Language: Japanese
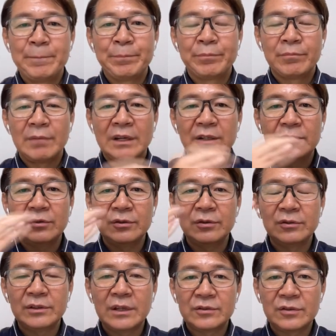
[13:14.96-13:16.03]
まあ、人に
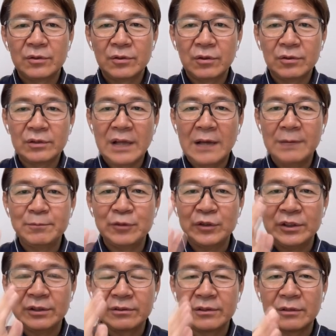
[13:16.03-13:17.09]
よってそのノータイプに
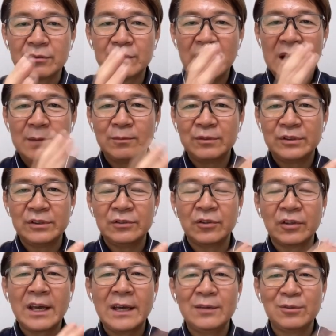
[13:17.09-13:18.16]
よってクレームの
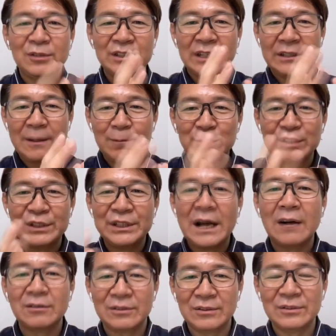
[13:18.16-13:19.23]
傾向値が全部違
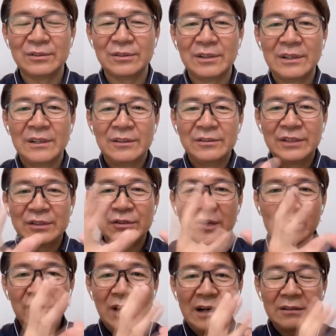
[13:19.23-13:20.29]
うというでそ
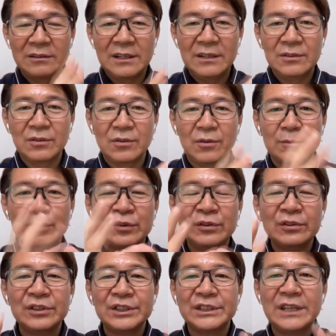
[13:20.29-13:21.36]
れをある程度こう
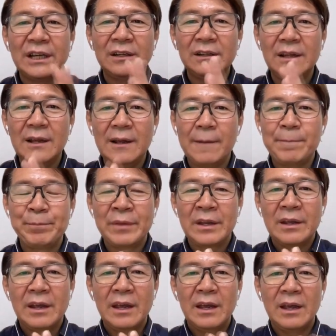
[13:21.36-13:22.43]
分類していって、
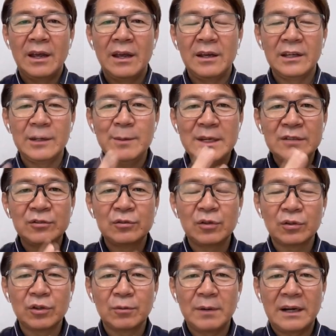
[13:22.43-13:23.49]
えー、響
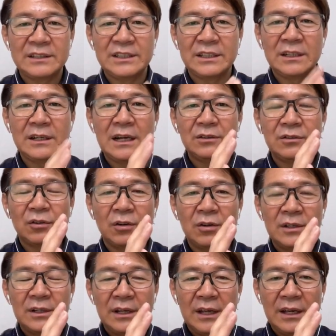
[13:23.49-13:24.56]
く言葉しっかりと
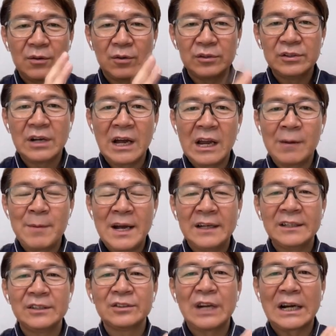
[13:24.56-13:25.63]
こういう誤
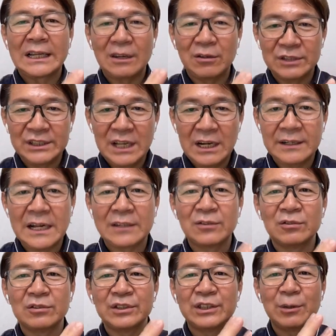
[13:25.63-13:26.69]
り方をしたら納
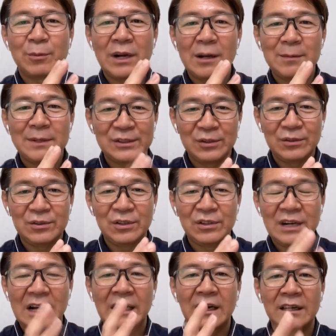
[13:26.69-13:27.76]
得してもらえますよっていう
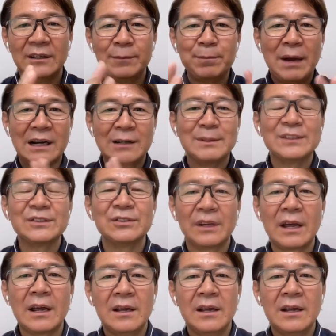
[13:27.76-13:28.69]
なんかいっぱいありますよね。